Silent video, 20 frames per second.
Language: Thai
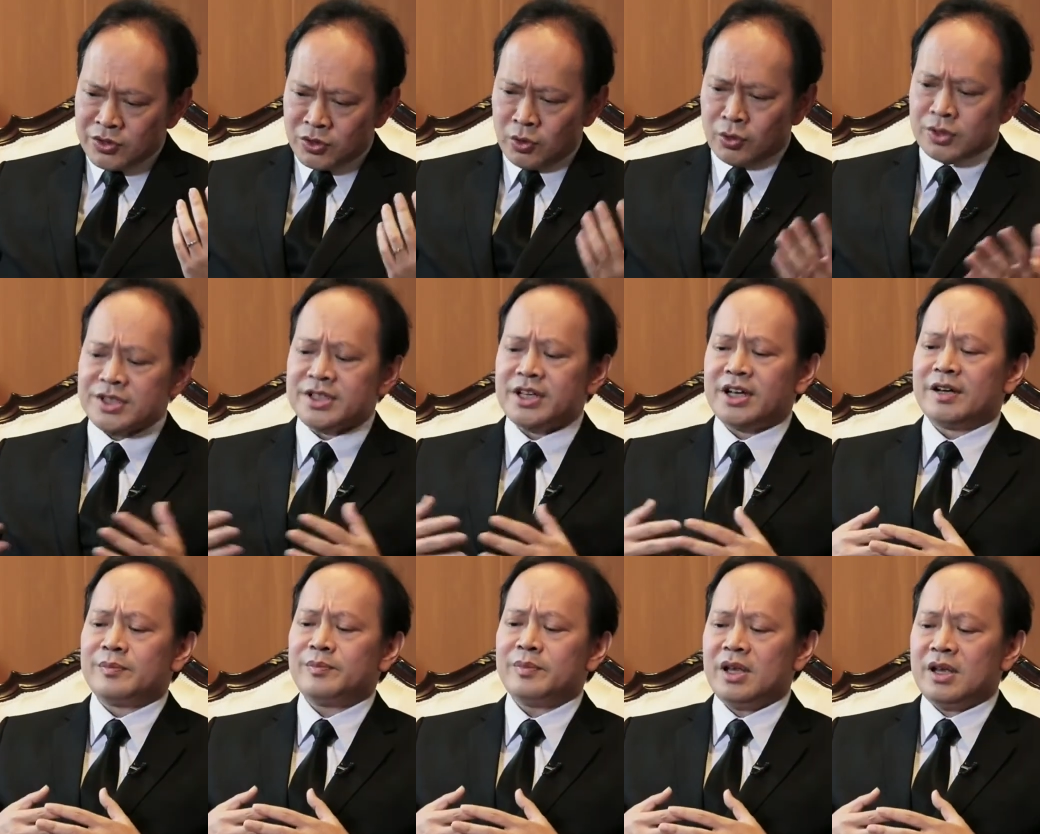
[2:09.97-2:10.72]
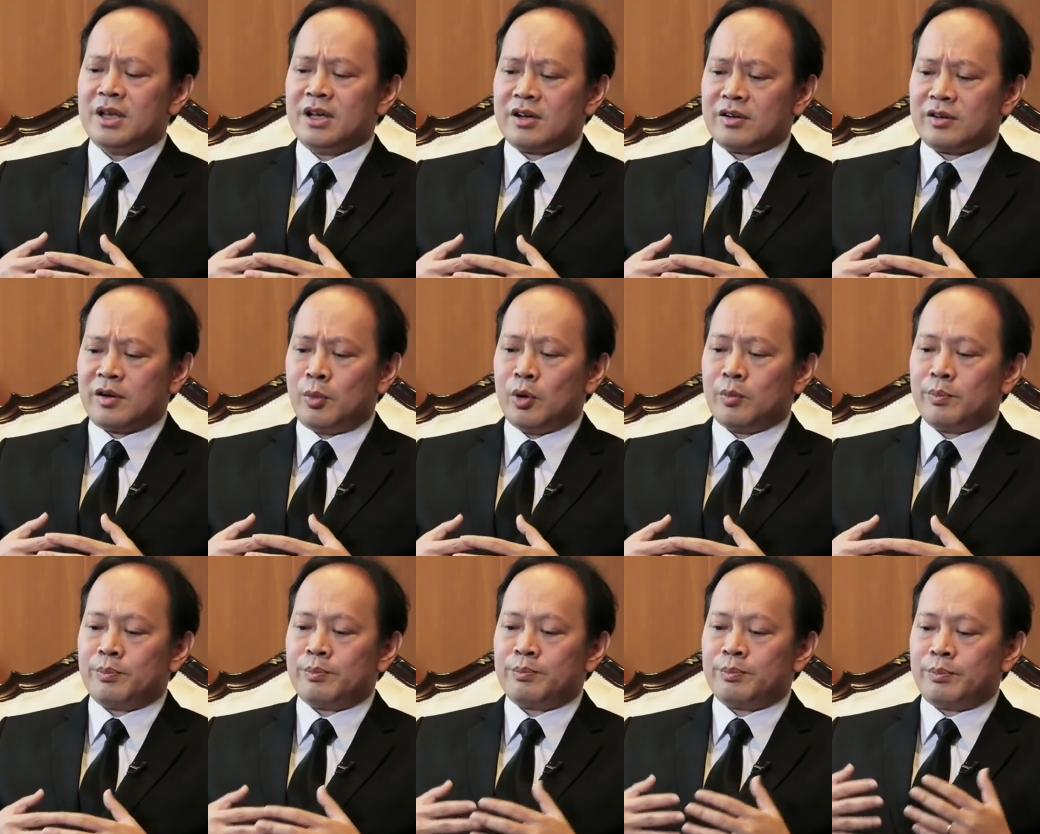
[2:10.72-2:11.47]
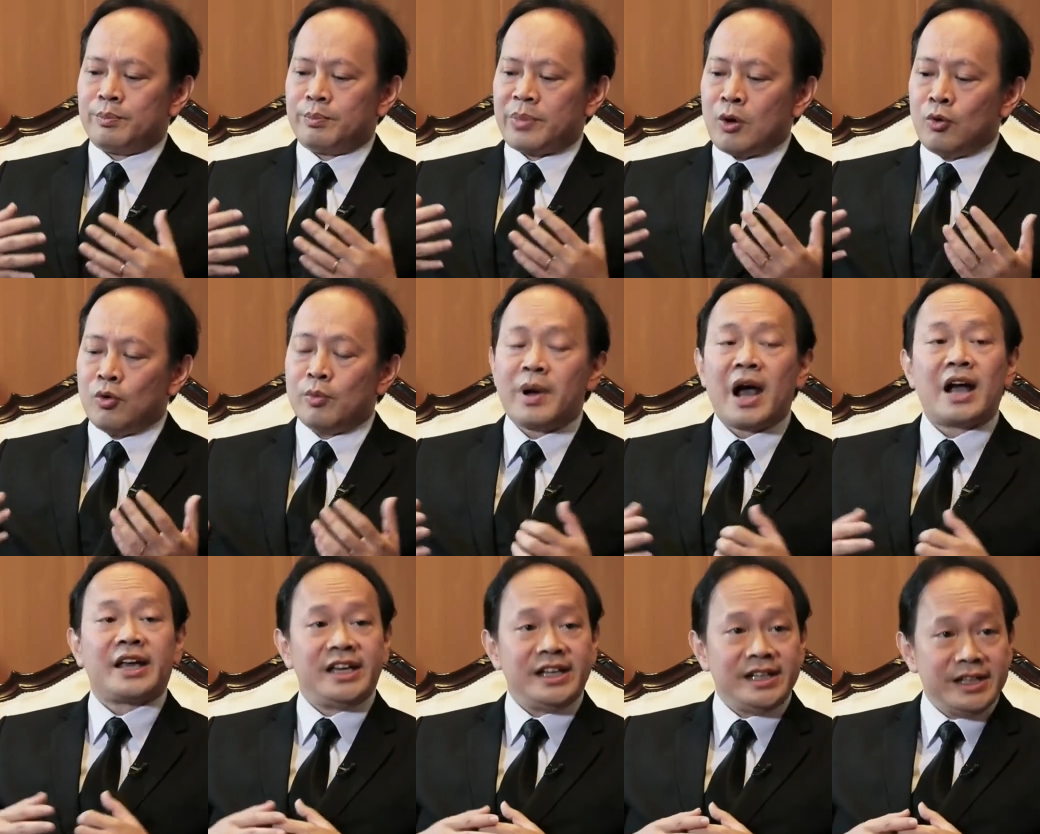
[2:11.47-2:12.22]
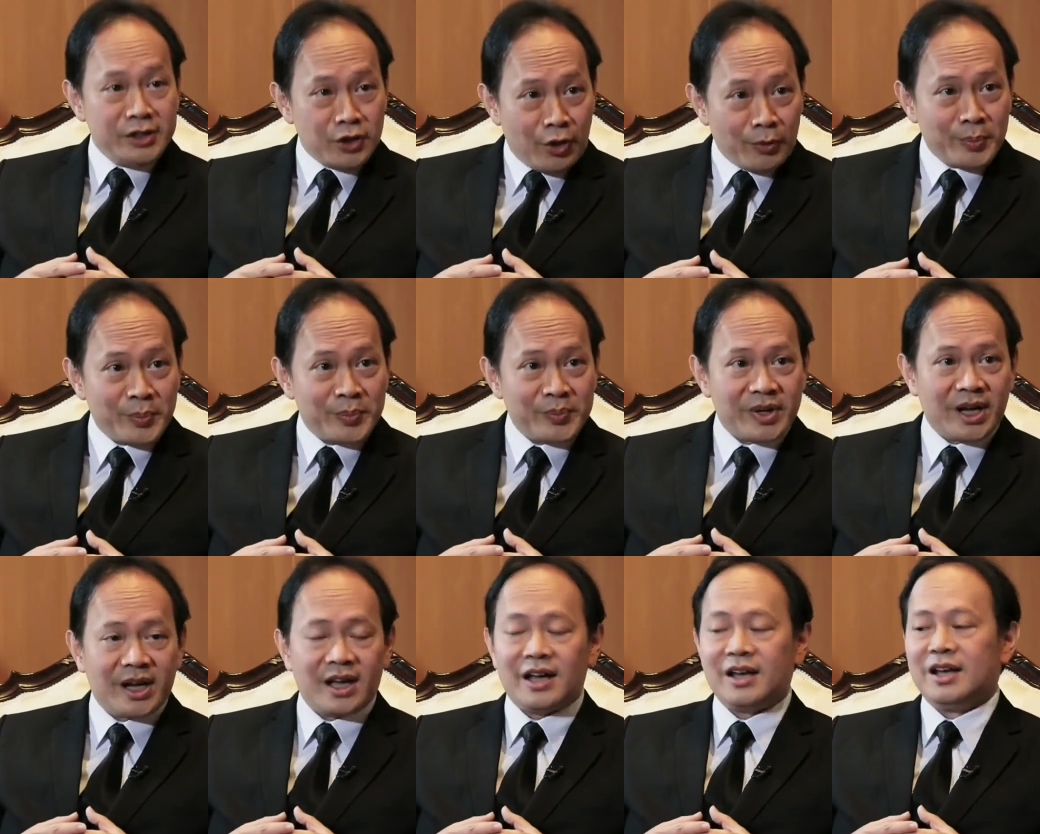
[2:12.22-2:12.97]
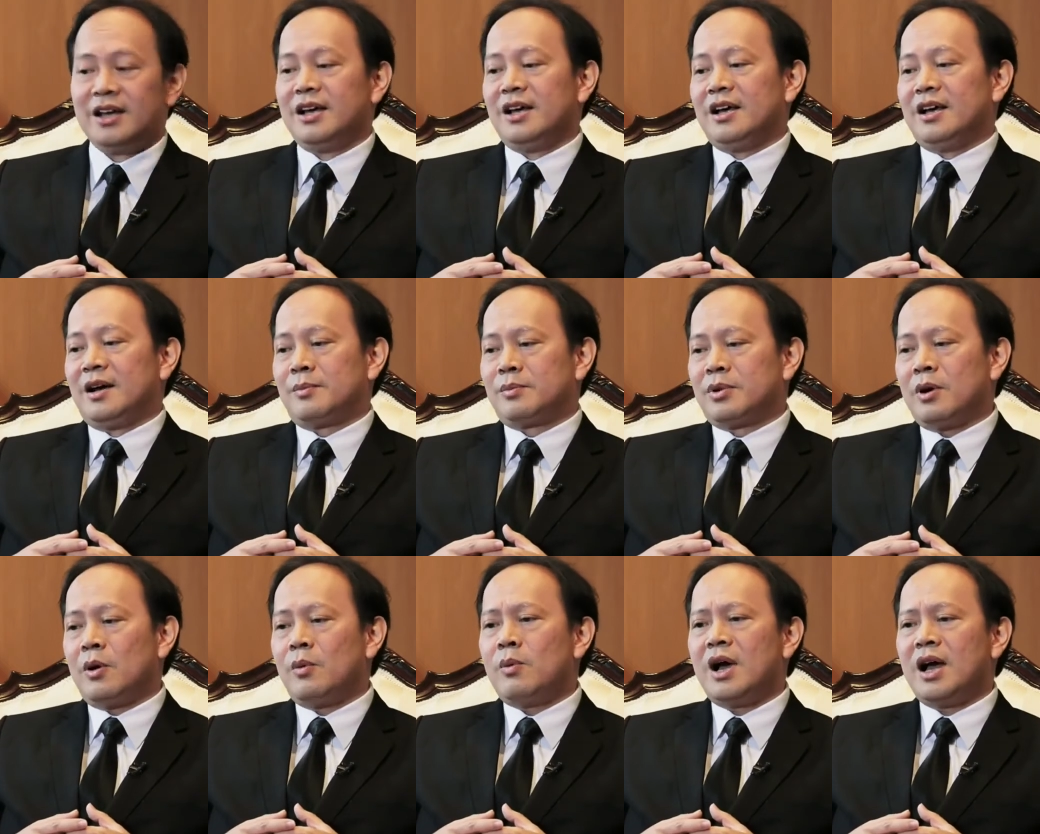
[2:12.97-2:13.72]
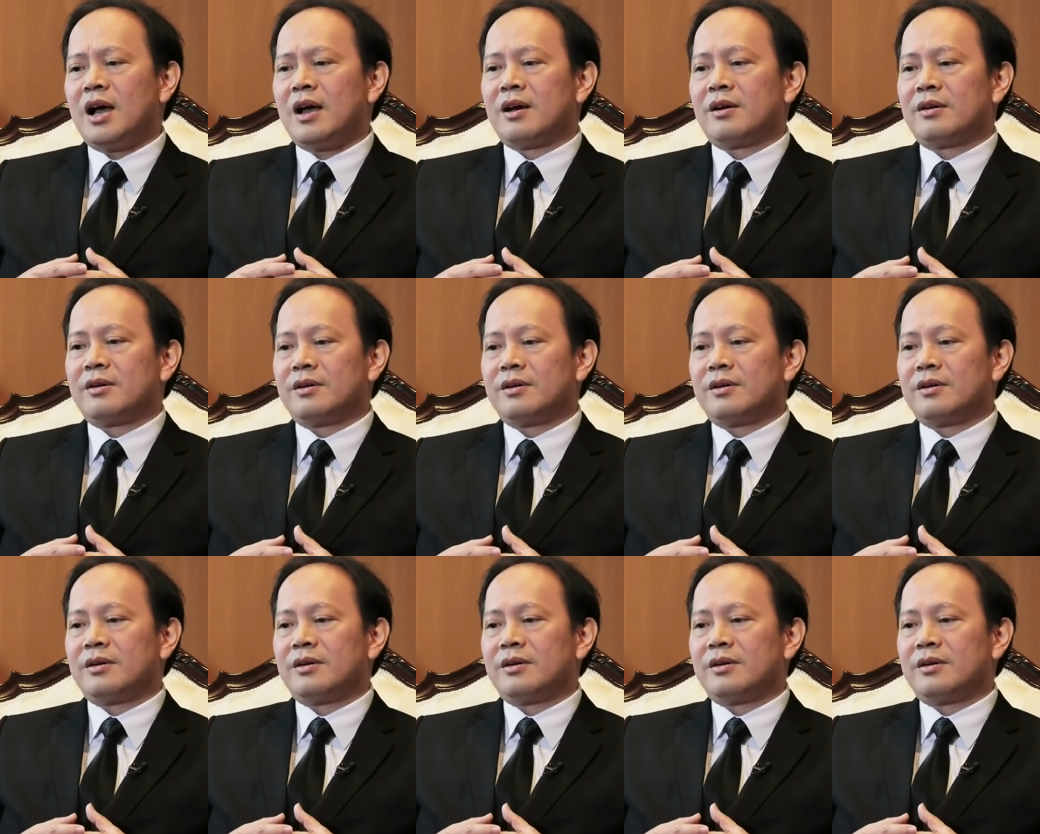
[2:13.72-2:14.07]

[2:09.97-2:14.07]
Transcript: ส่งเสริมระบบพหุภาคีนิยมนะฮะเพราะว่า